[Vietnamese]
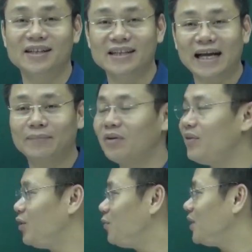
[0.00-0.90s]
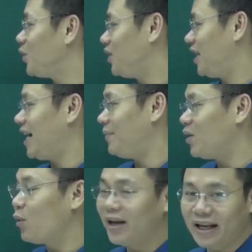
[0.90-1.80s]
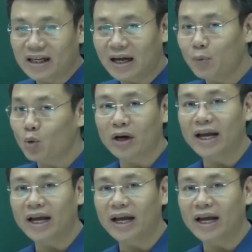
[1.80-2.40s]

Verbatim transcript: tính ra nhanh bởi vì lúc bây giờ có thể các em đã quên hết các mối